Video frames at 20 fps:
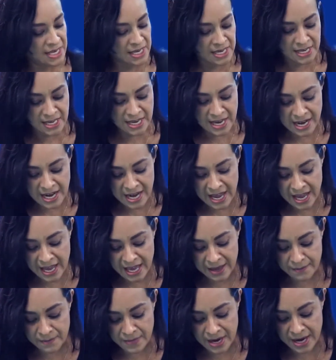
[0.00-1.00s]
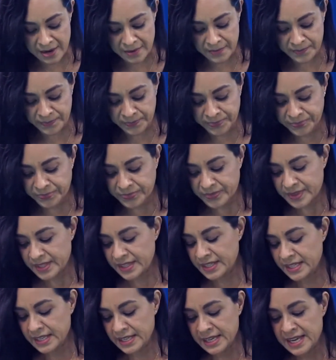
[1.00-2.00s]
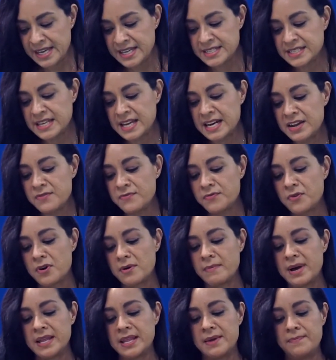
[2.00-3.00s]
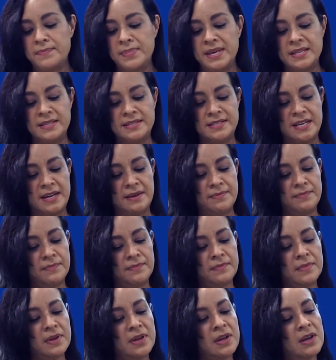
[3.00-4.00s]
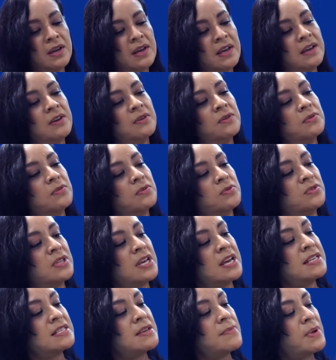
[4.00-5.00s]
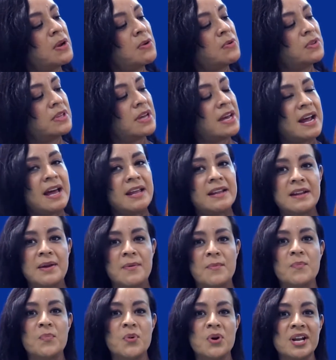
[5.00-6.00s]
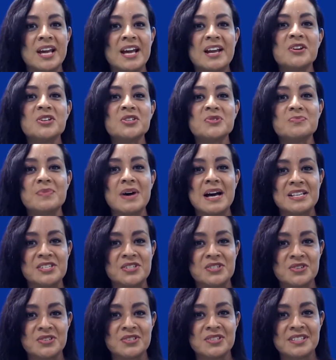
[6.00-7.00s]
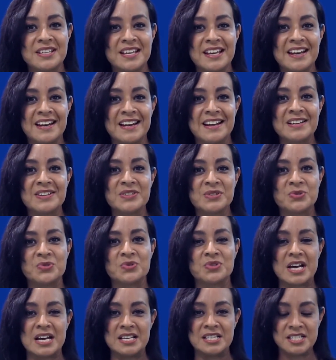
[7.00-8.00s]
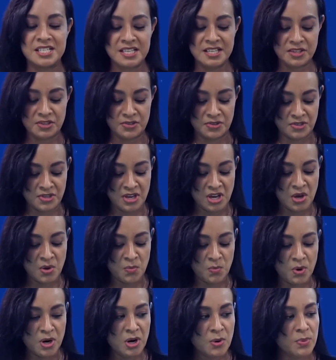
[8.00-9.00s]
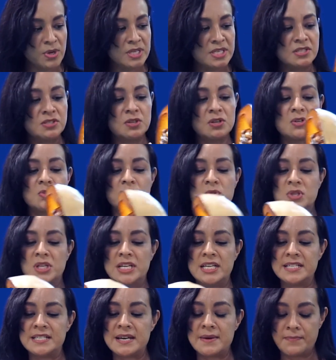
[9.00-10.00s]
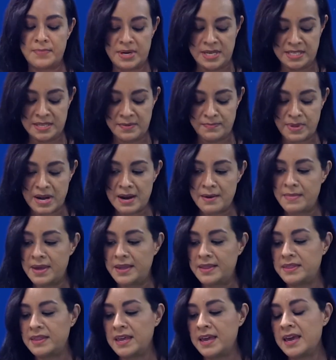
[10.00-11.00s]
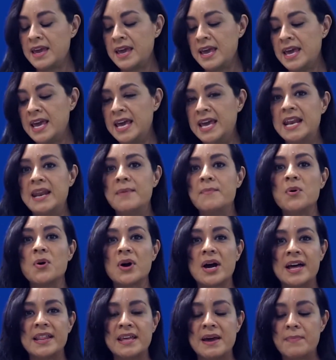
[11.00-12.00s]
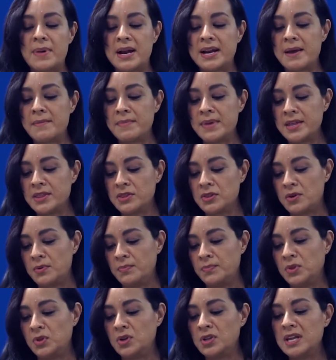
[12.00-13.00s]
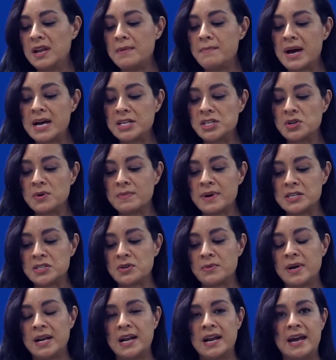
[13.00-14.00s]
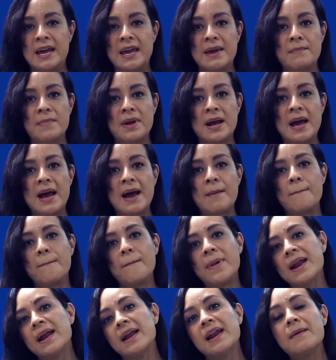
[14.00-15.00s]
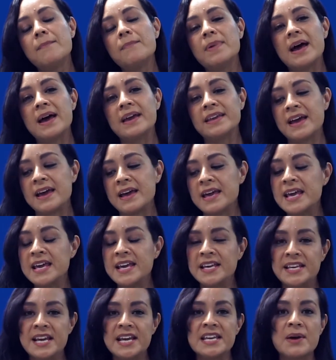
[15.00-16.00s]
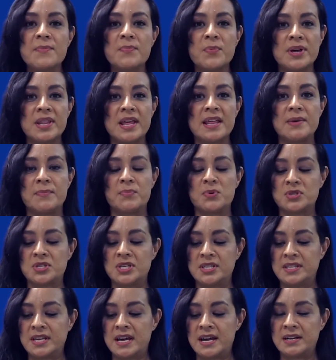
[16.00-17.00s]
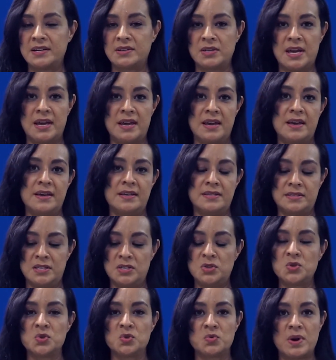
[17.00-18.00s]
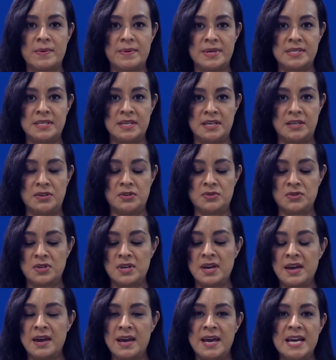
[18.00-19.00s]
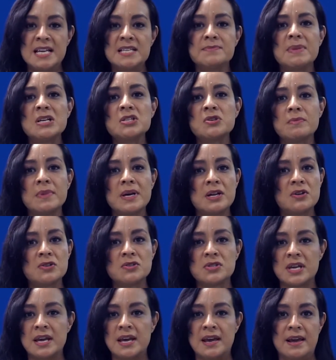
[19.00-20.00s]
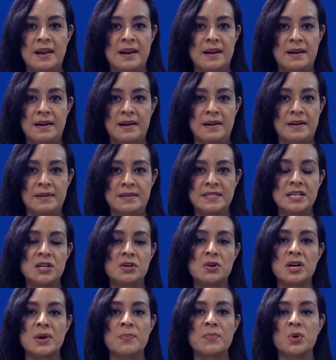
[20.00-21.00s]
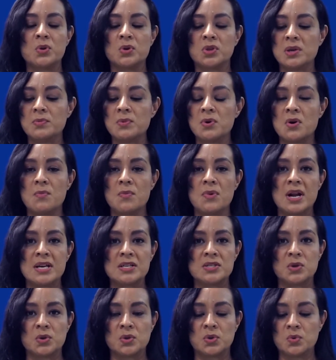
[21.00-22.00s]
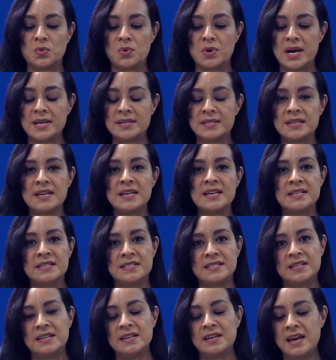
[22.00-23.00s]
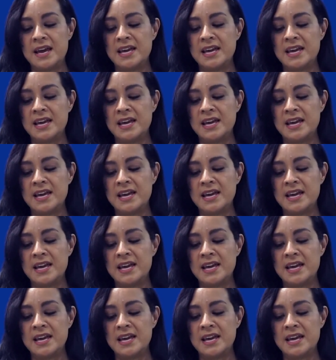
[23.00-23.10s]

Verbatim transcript: Y en la hembra están en forma de pinza. Ustedes se preguntarán por qué los machos tienen sus ganchitos. Bueno, pues estos los utilizan principalmente en época de apareamiento, donde el macho va sobre la hembra para la playa y ella pueda depositar este, sus huevecillos. Es más o menos el ciclo reproductivo como las tortugas, ¿sí?